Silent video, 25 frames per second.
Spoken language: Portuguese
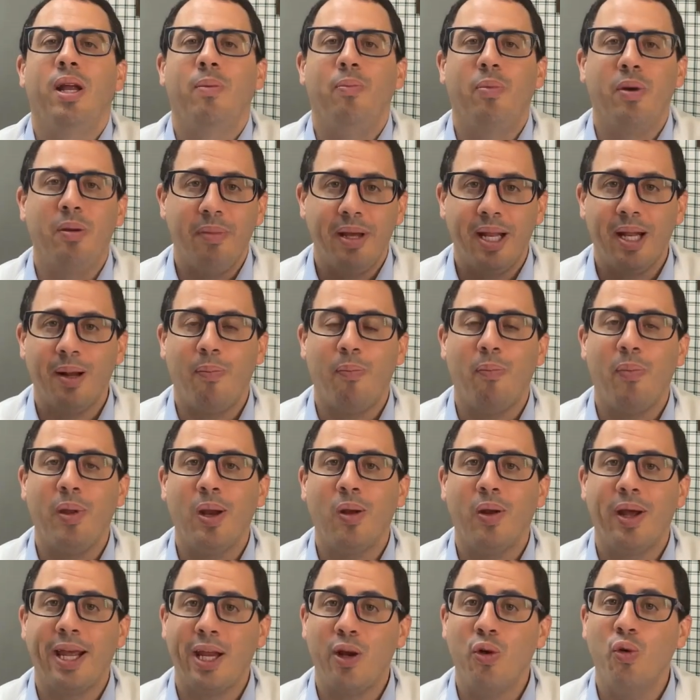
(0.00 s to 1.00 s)
A primeira
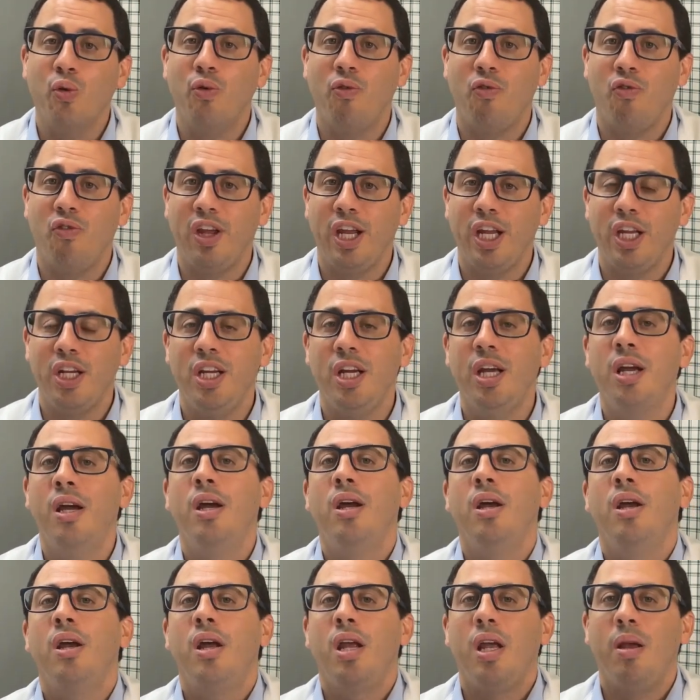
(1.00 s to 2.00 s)
pílula aí no vídeo
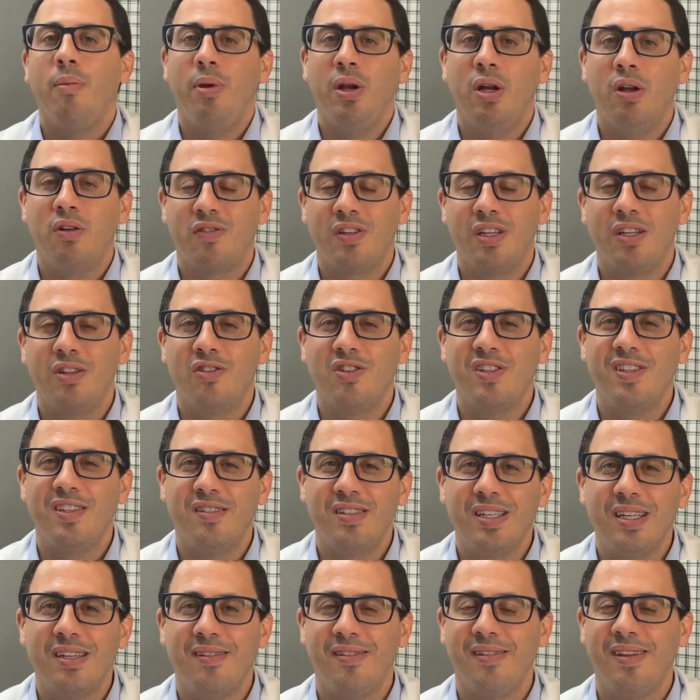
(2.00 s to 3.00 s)
em
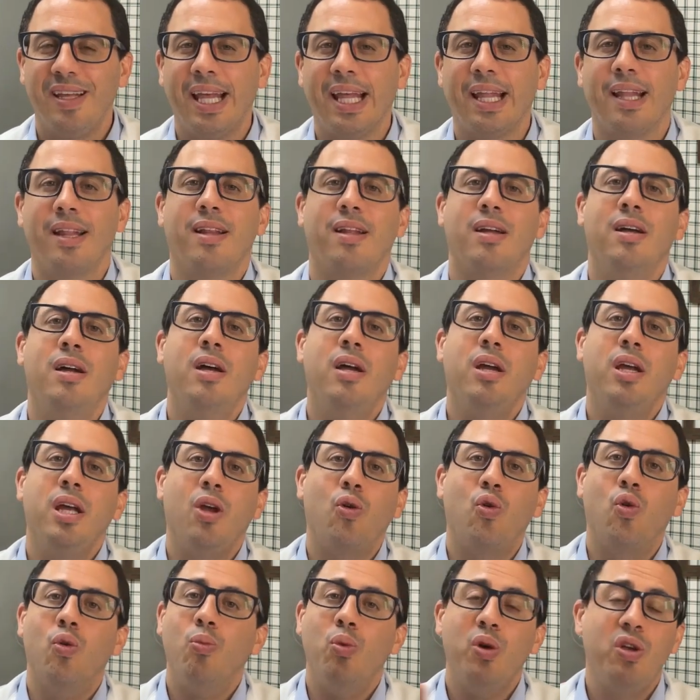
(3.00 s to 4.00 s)
1960 e
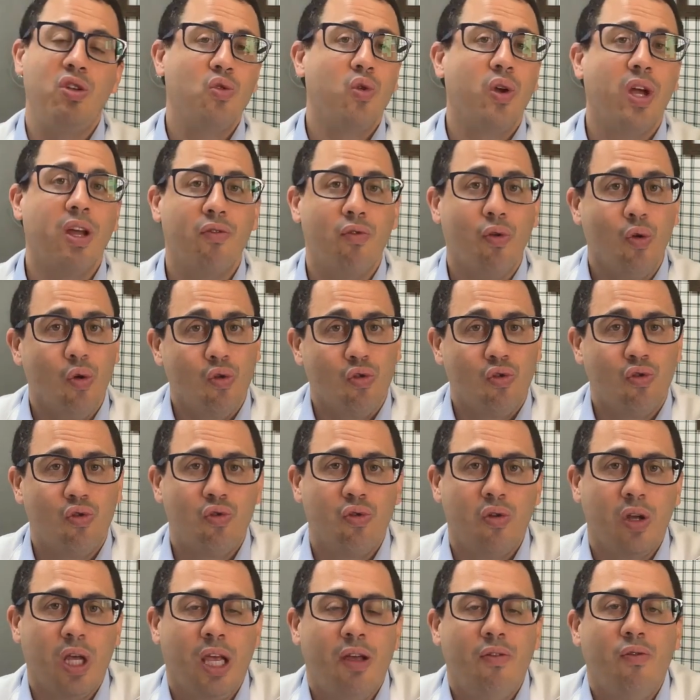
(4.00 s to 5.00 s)
como isso
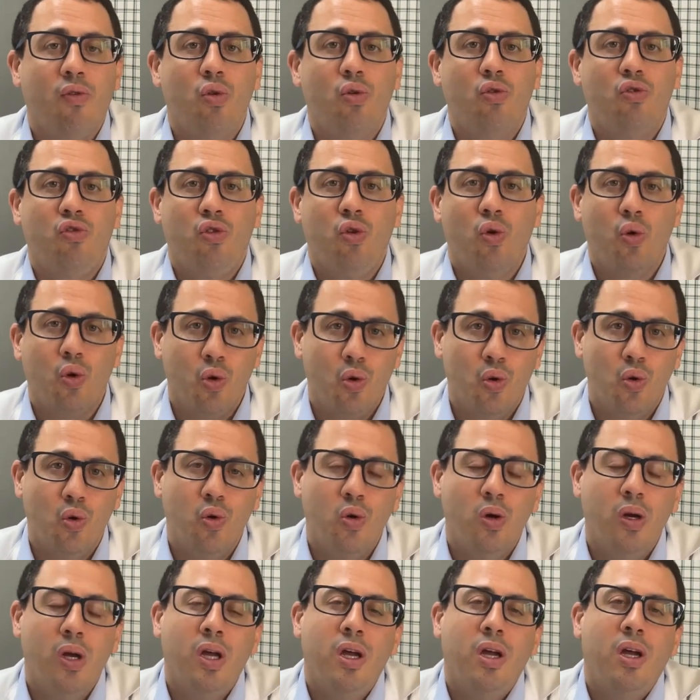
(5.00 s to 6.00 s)

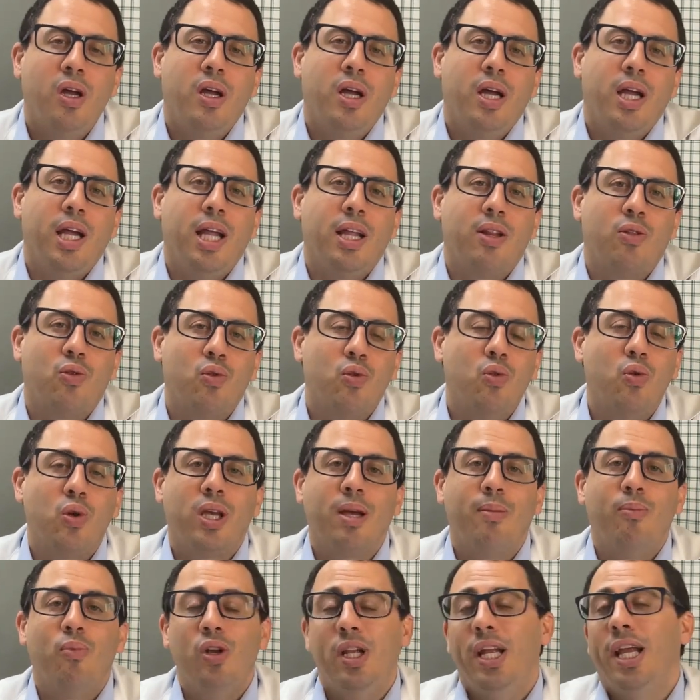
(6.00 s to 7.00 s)
revolucionou é, tudo
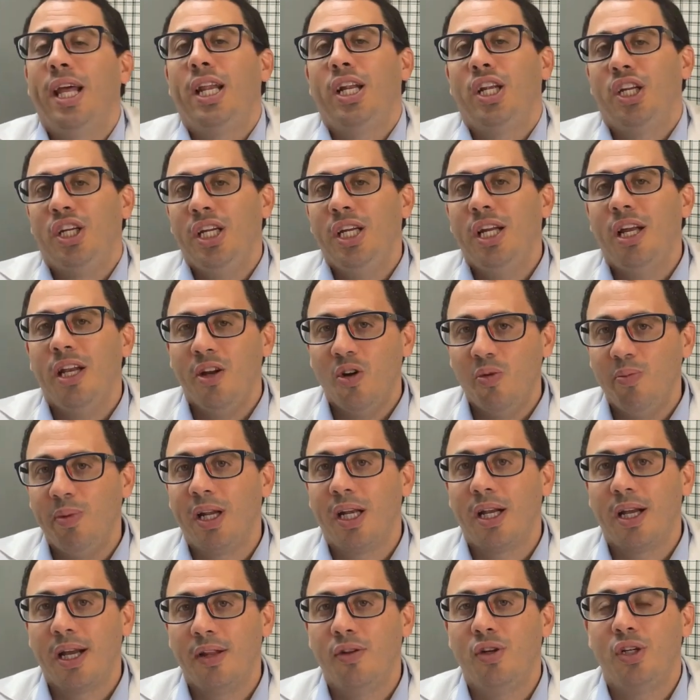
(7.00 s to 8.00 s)
que a mulher tinha ali no
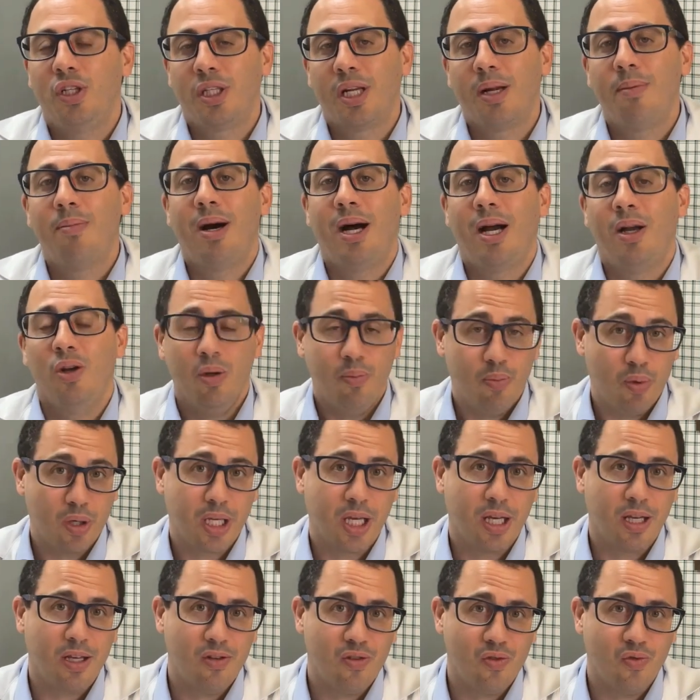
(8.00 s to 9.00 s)
mercado de trabalho. E por
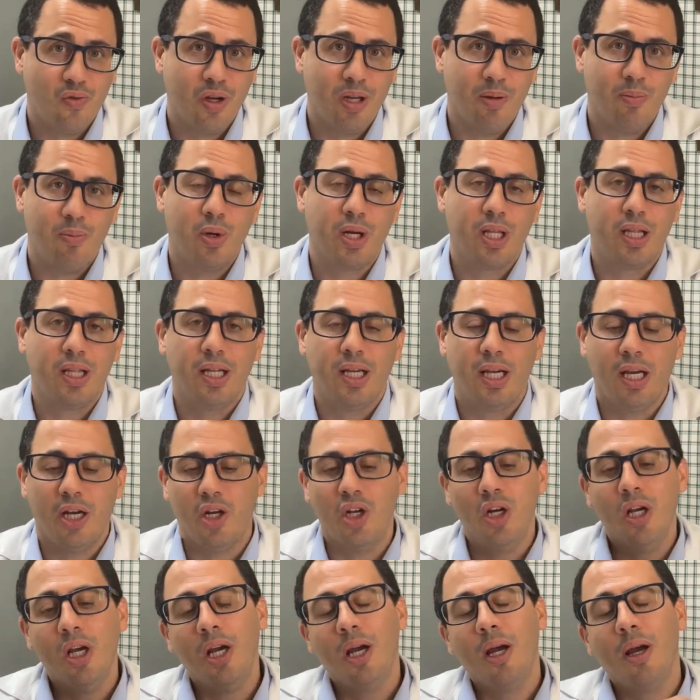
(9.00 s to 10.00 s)
que, que isso foi
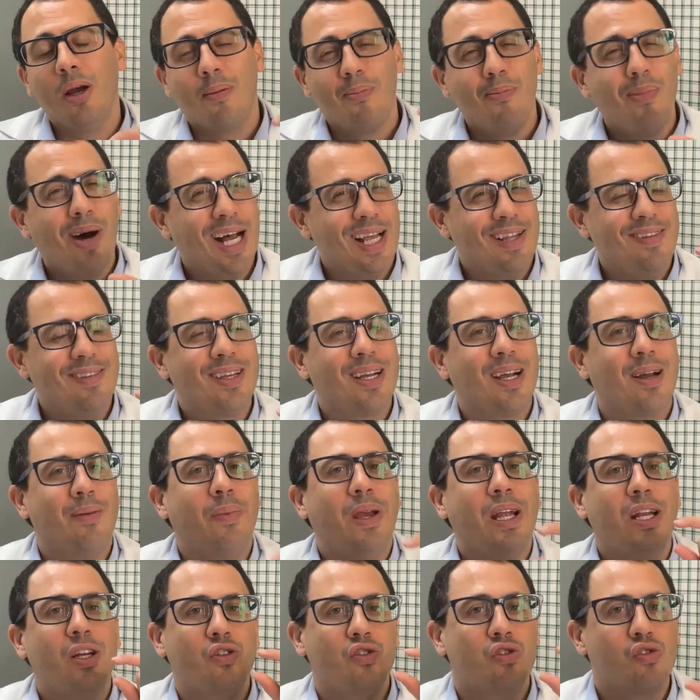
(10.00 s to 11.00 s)
importante?
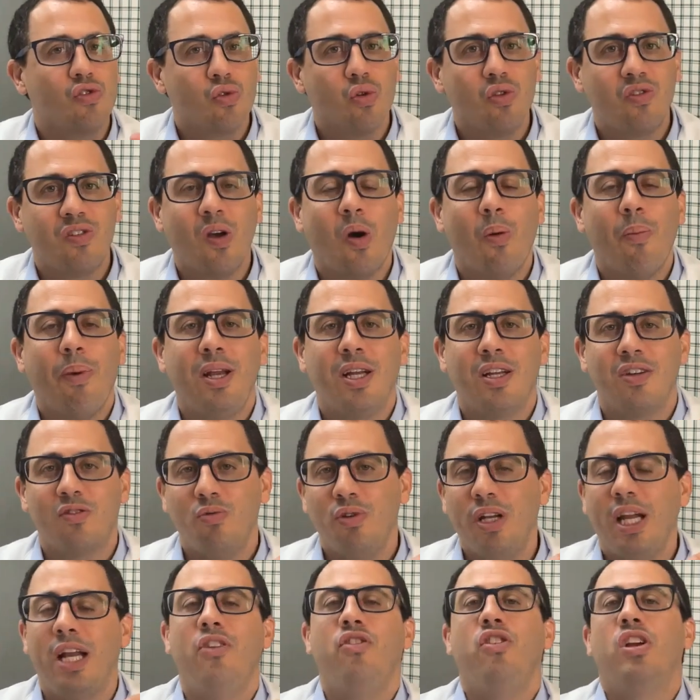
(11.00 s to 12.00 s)
Basicamente, socialmente, as
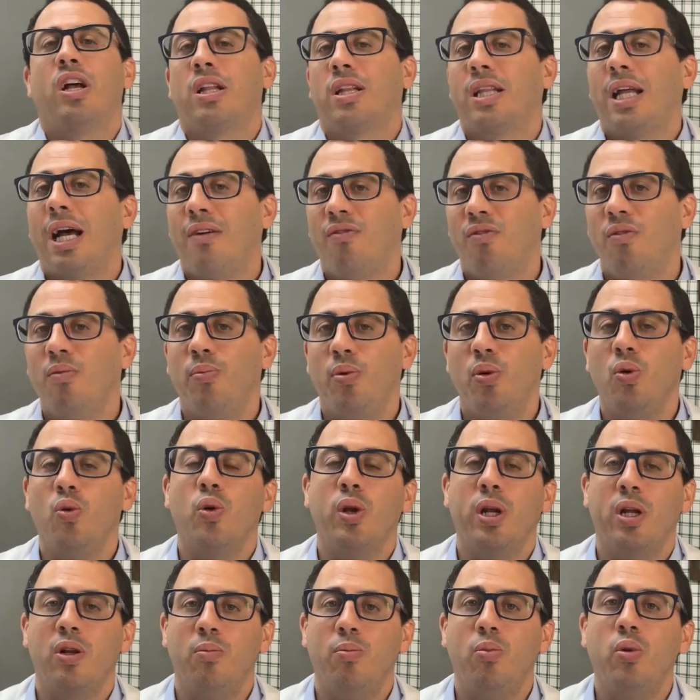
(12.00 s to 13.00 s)
mulheres já estavam
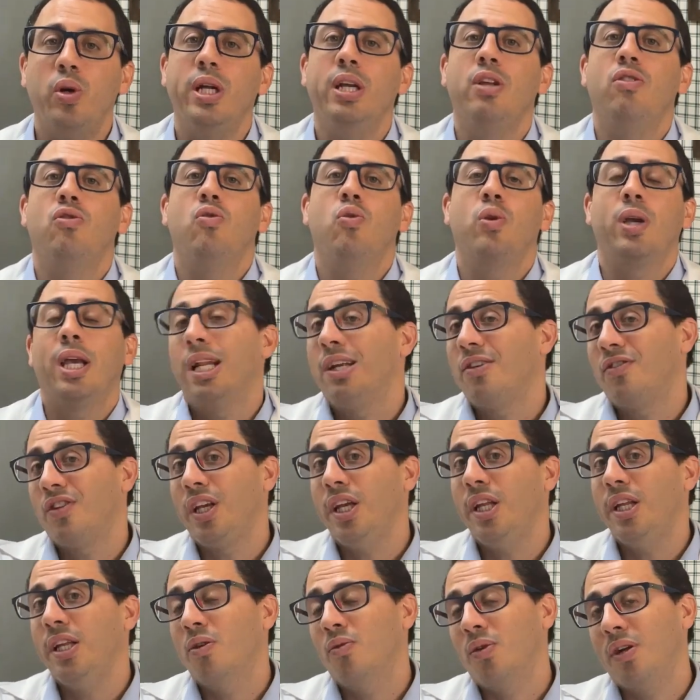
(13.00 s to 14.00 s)
procurando por isso. O que elas
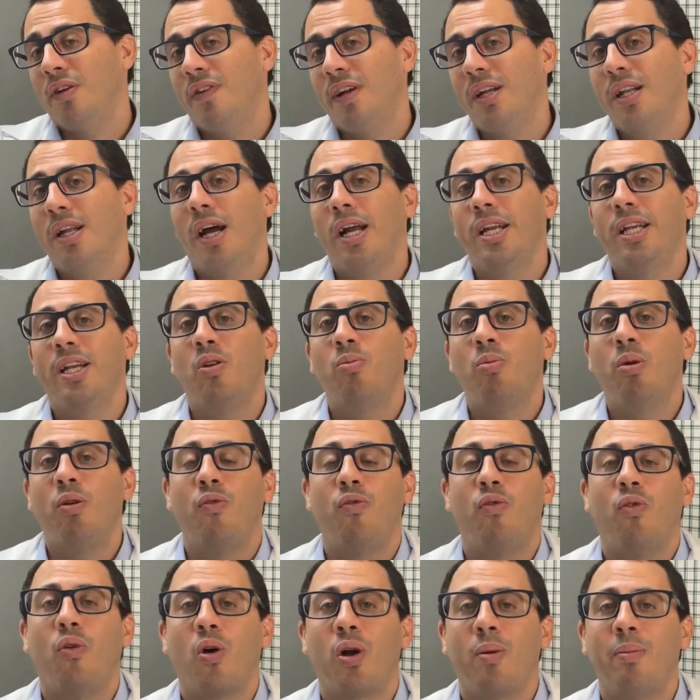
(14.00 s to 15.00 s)
queriam, na verdade, era uma
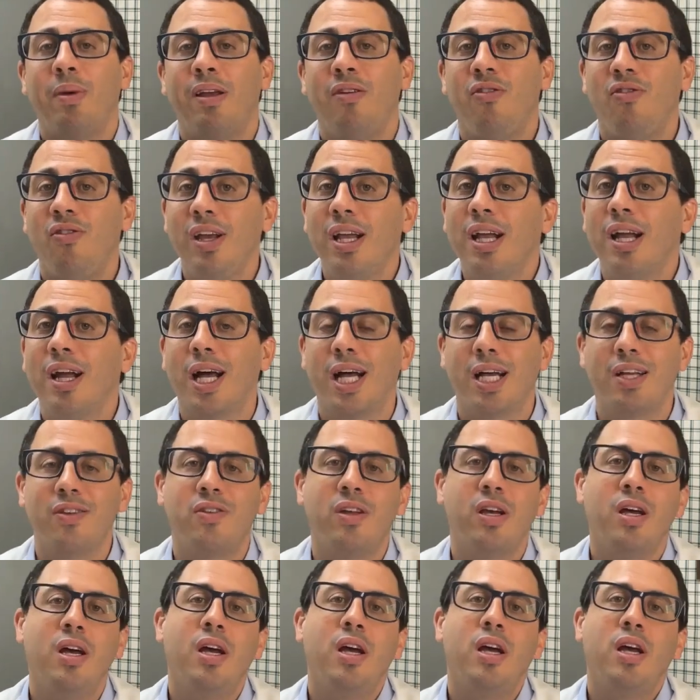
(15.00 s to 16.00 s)
forma
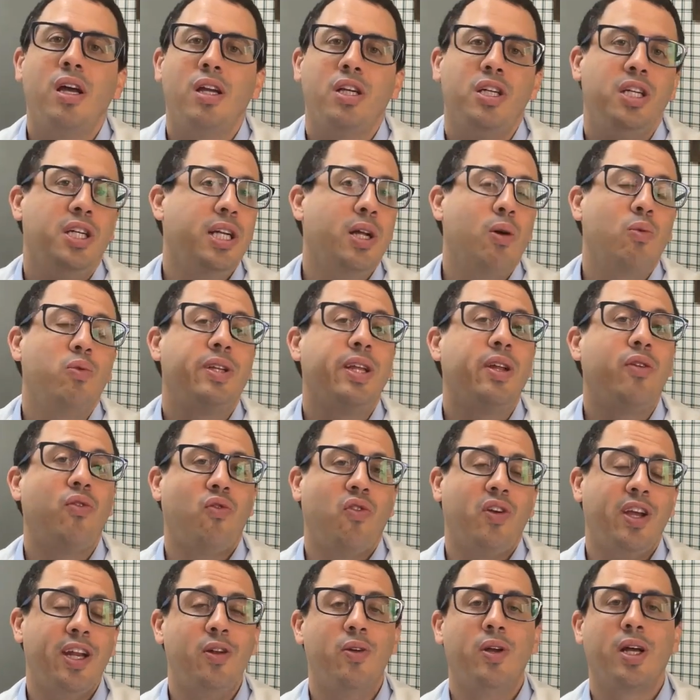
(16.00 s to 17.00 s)
eficaz de não ter
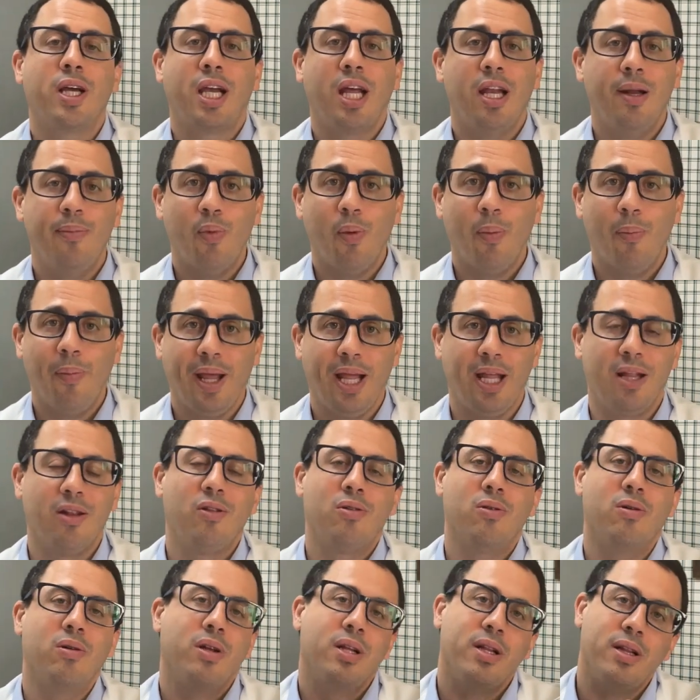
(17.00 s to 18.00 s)
filho naquele
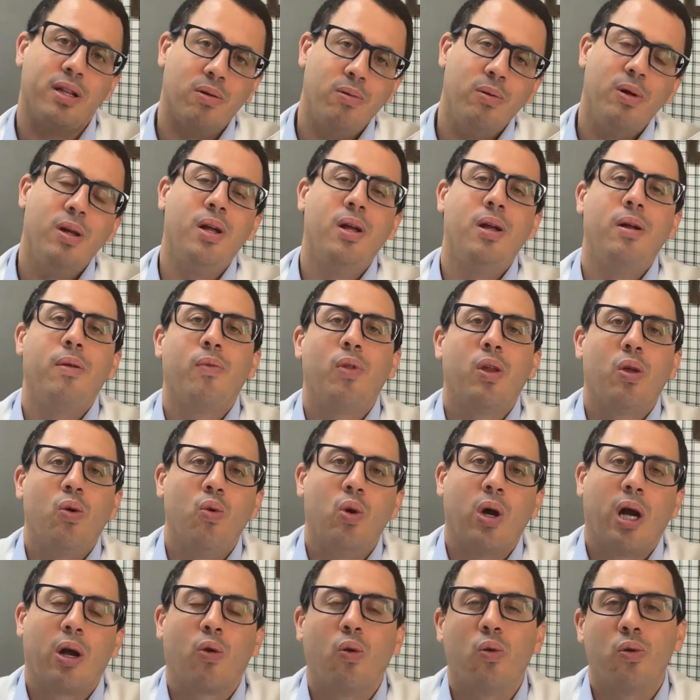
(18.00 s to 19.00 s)
momento. Então,
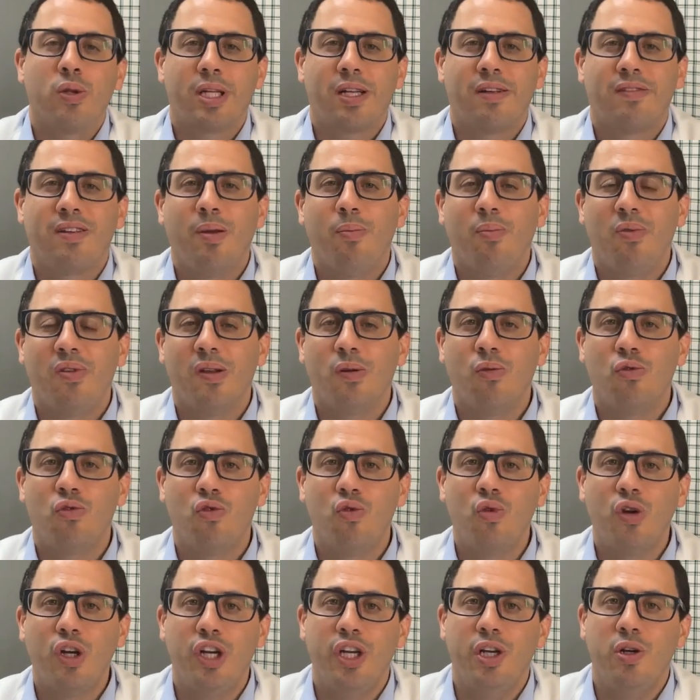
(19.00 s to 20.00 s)
a contracepção
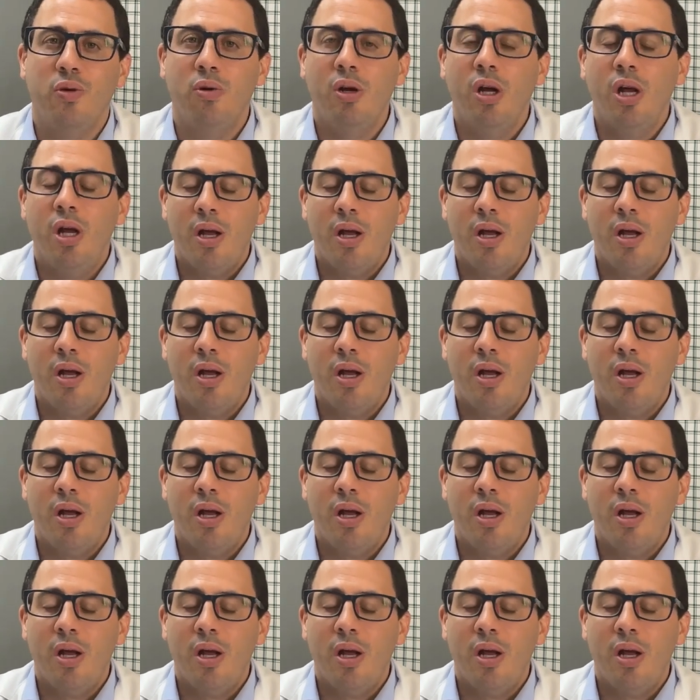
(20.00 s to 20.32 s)
surgiu.